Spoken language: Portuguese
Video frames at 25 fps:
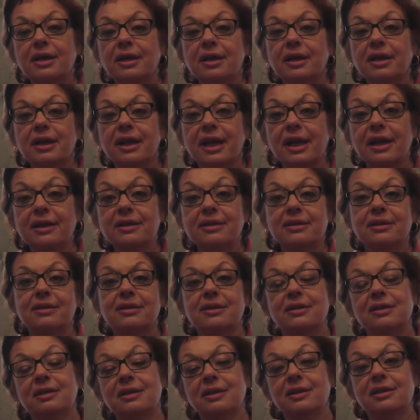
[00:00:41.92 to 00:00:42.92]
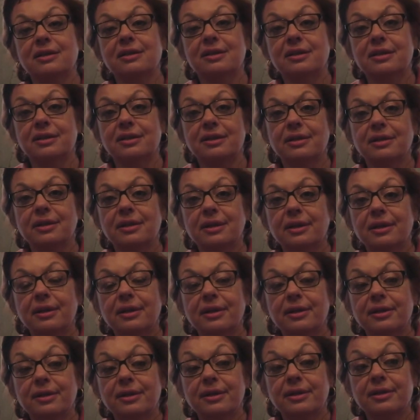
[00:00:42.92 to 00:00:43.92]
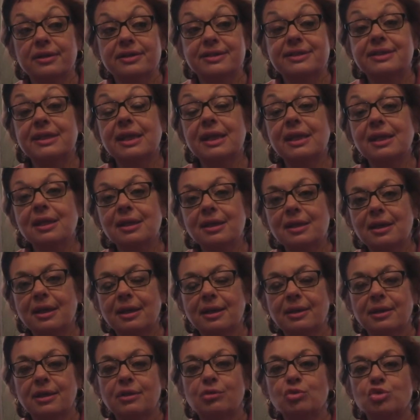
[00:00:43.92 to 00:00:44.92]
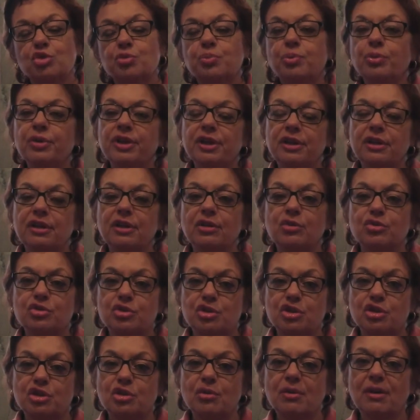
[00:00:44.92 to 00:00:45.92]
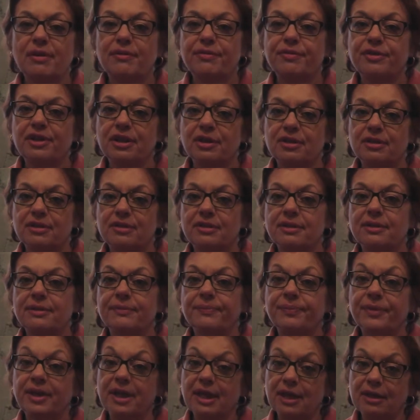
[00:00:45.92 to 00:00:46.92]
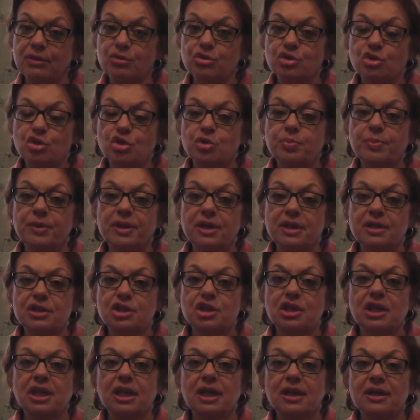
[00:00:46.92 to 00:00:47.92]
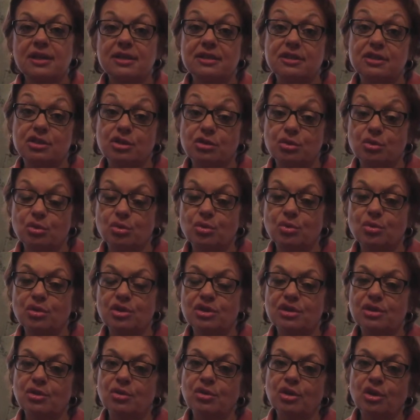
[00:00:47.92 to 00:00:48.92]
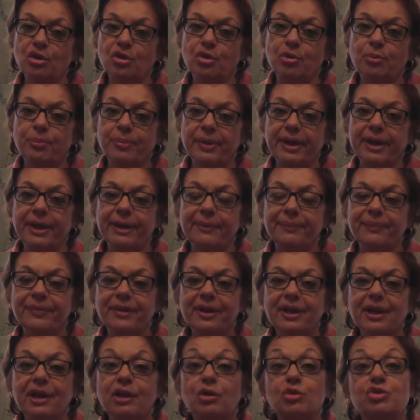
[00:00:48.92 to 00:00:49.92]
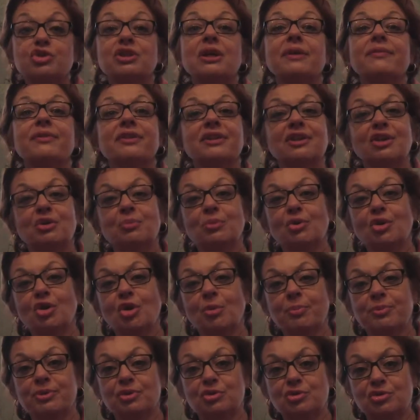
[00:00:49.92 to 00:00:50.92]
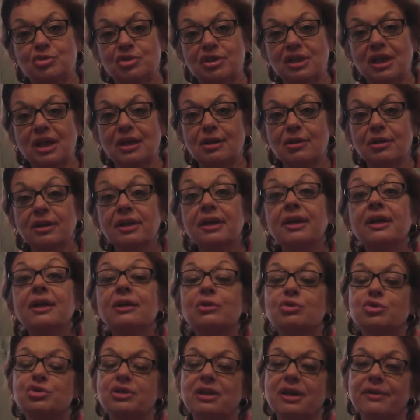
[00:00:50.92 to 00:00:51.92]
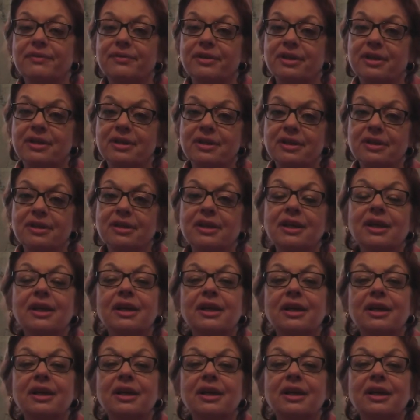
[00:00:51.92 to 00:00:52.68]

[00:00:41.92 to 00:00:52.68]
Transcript: grande saída nos políticos que estão à frente, quer nos seus países, quer nas estruturas da União Europeia. Eu gostava de ter uma Europa social, gostava que